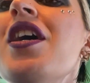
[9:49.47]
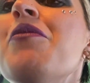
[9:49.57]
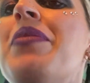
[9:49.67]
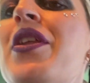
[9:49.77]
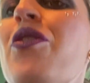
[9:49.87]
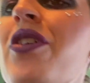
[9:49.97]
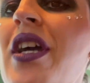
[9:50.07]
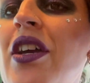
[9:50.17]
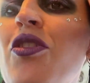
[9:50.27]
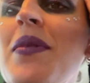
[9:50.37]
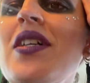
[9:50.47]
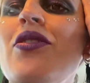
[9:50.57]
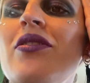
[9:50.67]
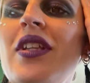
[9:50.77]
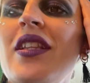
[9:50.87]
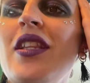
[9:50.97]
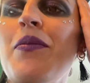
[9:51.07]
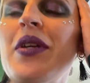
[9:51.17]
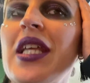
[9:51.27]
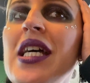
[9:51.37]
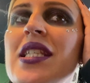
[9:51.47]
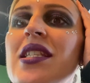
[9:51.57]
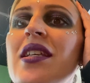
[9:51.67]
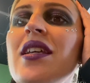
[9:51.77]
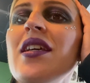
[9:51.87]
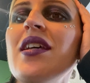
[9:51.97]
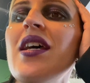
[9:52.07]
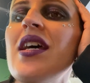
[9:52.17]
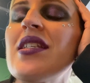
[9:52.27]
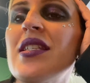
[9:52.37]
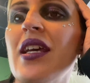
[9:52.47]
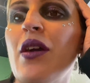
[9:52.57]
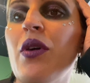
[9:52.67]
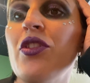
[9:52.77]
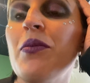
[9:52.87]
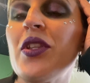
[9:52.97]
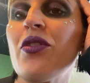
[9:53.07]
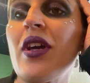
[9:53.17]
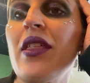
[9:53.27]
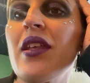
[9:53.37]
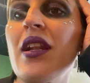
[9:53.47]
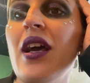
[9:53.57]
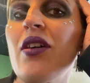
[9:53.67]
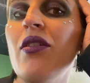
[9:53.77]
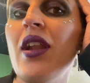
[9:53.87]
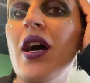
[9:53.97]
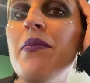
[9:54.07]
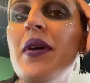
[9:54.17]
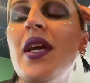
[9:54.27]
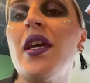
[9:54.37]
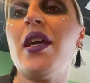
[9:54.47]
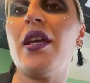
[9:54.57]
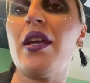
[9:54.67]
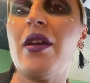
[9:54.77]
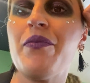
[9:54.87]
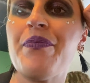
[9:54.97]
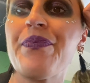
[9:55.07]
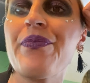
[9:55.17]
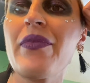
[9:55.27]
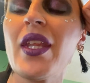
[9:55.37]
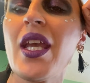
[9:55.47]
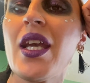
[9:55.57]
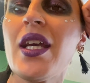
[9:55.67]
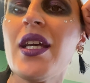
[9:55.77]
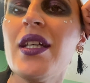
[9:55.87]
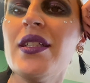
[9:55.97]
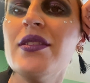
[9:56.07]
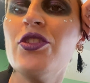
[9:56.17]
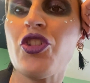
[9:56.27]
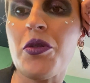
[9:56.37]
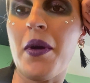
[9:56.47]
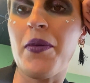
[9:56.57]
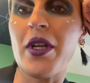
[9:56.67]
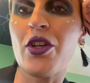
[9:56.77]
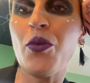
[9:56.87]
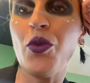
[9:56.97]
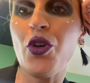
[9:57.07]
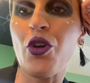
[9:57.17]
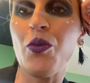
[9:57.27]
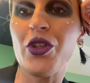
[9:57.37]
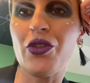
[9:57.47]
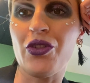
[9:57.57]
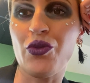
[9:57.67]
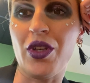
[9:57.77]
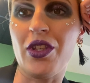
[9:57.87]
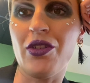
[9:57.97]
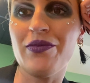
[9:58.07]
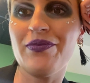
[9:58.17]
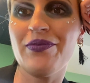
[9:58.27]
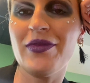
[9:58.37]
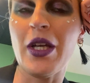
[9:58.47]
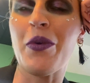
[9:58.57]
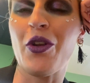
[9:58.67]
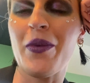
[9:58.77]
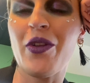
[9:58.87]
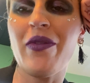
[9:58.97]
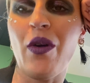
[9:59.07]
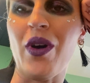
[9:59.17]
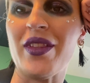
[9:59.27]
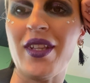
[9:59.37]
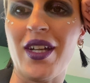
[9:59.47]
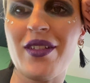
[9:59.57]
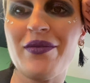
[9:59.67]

Pero oye, que yo más contenta porque así sé que cuando me toque hacer la collab eh, no se me va a poner como un loco muerto de sueño. Ya por lo menos va a aguantar.